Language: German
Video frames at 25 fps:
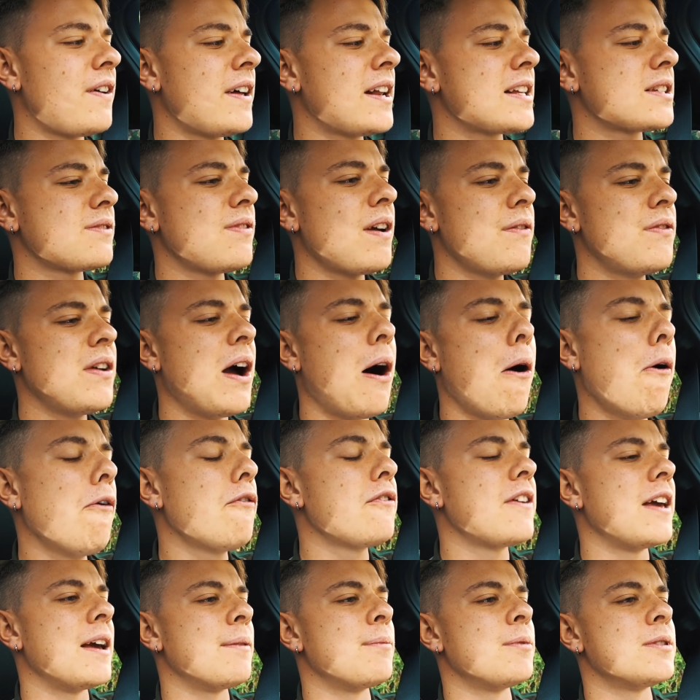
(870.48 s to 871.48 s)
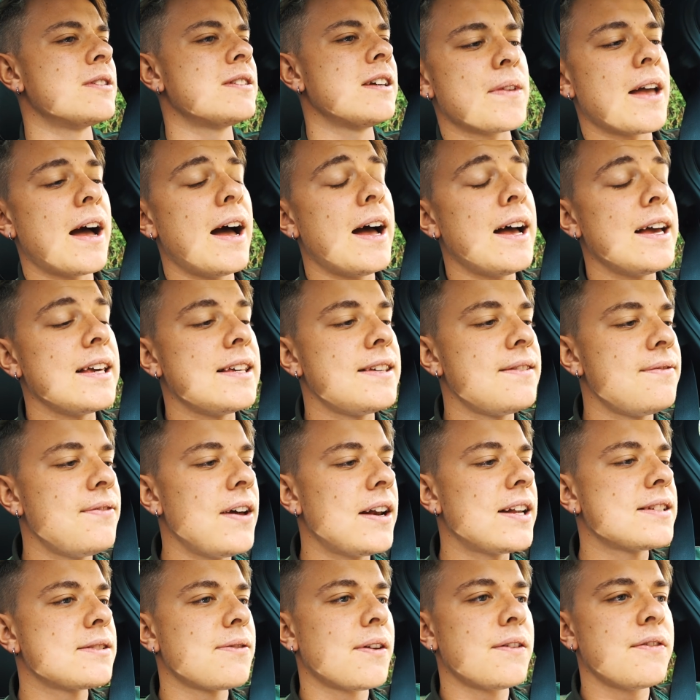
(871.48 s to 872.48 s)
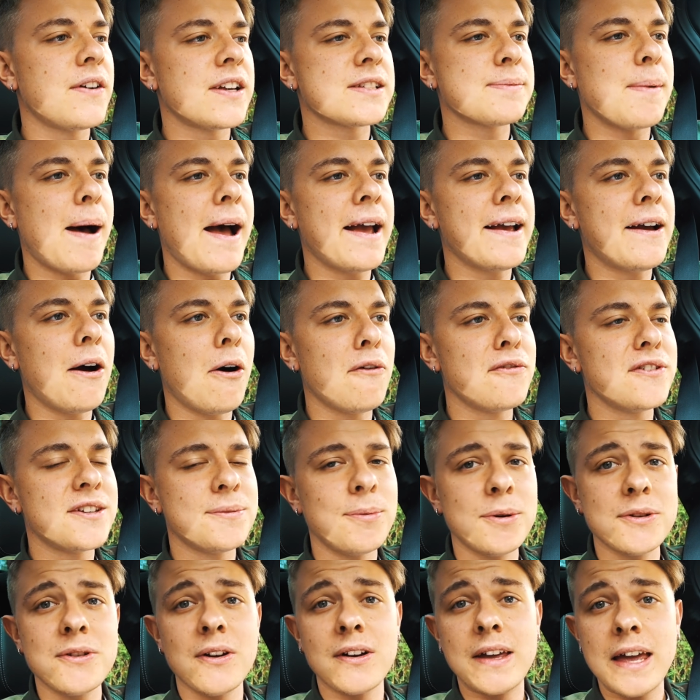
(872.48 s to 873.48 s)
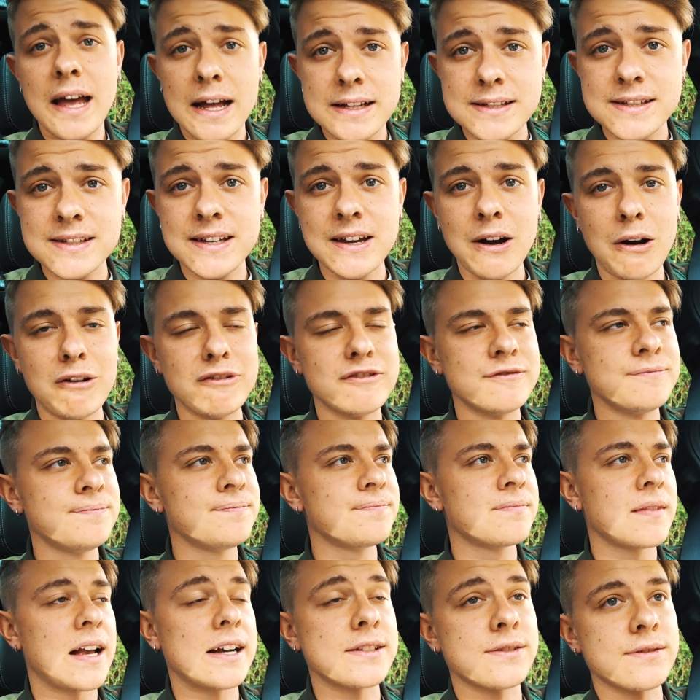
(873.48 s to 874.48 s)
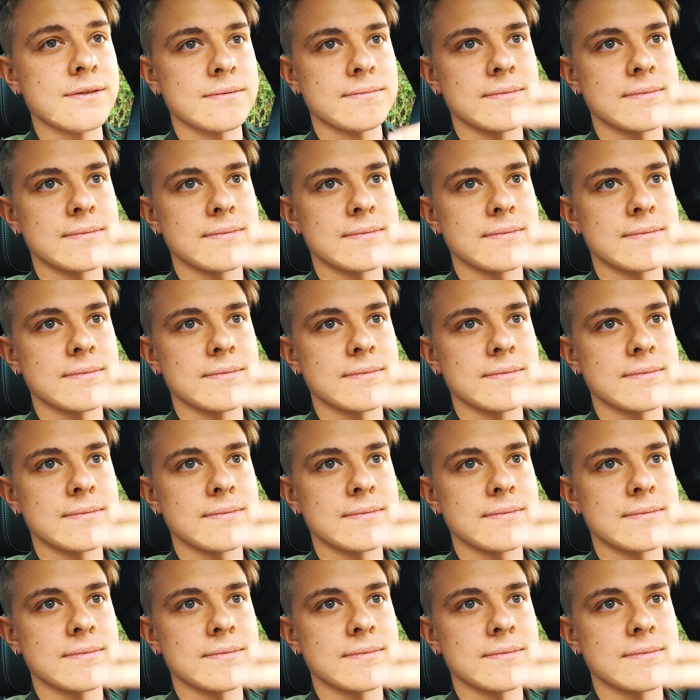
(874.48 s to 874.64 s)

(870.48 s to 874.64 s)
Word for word: fahren, das wäre wie aufgeben. Und na, ich werde jetzt auf jeden Fall erstmal einkaufen. Ich möchte auch Kerzen kaufen. Also